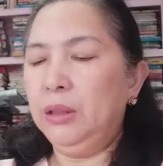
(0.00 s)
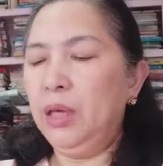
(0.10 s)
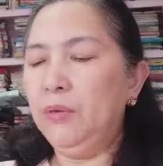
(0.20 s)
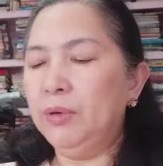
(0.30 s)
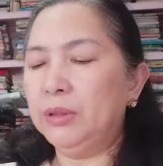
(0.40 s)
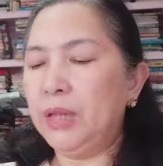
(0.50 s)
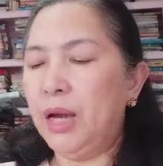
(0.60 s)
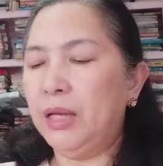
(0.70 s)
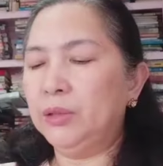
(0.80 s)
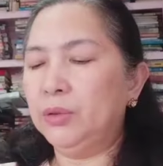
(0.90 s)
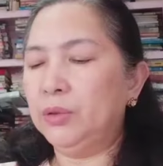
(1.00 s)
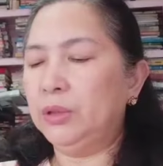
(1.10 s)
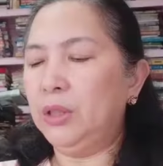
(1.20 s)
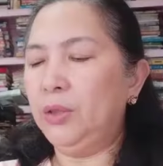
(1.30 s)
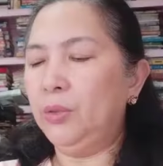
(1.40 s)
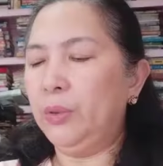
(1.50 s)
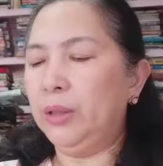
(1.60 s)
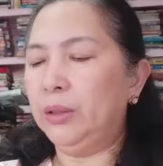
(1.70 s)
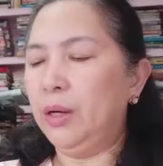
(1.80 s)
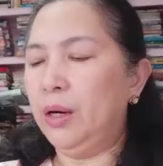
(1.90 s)
Give us eyes to see you
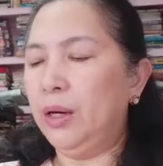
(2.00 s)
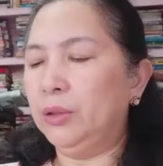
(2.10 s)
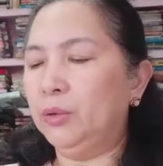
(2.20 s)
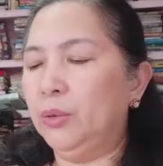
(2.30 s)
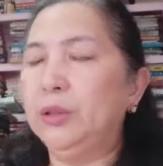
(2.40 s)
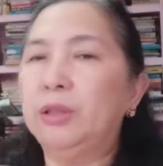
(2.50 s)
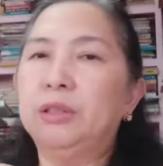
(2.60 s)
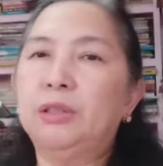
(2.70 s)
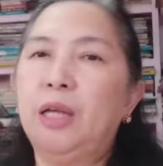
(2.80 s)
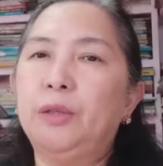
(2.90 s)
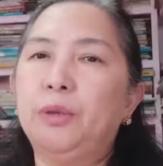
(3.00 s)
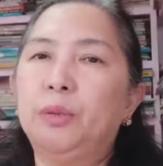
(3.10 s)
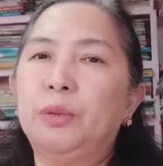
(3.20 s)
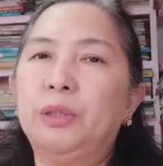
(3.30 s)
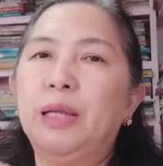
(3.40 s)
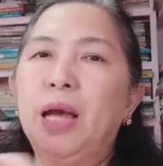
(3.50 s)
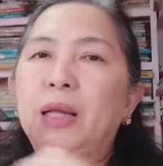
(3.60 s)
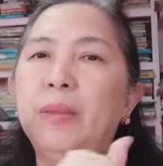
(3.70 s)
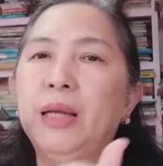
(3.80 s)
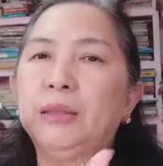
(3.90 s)
and the heart to understand your word.
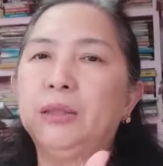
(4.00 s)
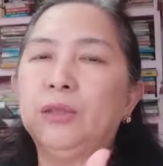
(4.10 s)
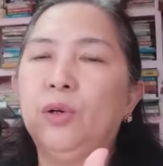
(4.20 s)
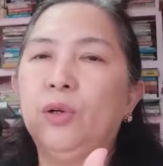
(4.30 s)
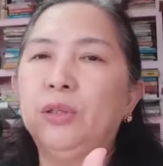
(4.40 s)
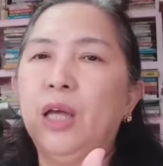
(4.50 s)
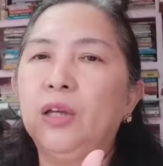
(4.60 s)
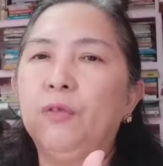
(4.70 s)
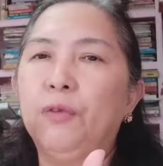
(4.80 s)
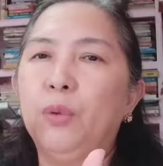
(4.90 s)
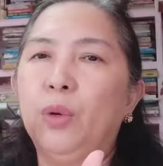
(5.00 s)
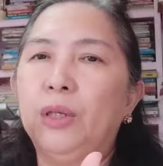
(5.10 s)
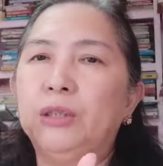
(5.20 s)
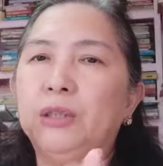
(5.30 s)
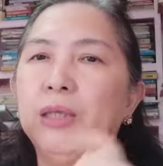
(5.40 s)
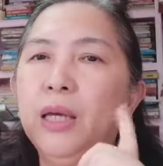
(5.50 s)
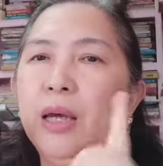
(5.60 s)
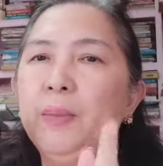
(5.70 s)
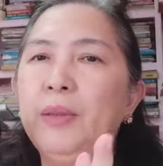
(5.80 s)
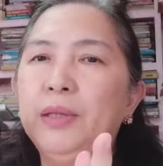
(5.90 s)
God bless us all. Thank you for watching.
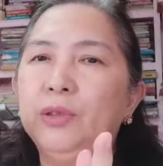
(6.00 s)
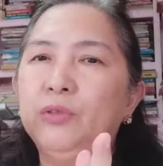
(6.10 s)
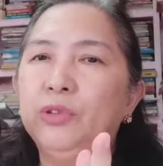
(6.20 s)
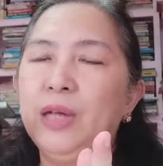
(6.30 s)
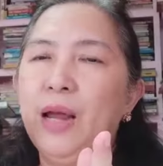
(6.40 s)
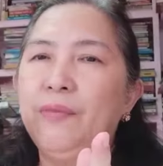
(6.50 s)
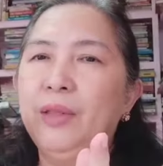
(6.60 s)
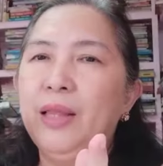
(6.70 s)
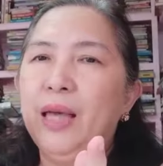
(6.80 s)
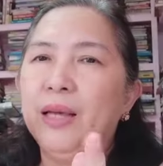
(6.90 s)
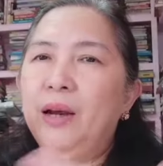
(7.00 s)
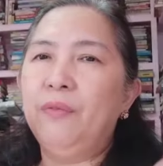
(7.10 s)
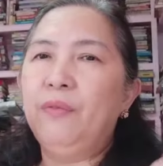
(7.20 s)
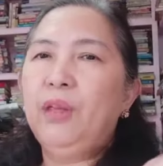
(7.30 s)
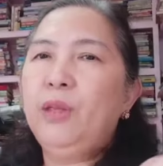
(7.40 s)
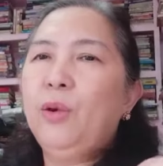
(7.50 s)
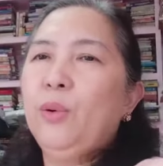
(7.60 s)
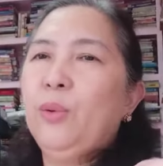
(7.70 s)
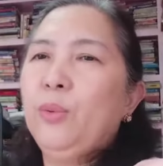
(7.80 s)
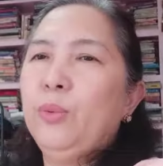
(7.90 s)
Please subscribe and like our
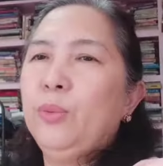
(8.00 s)
video.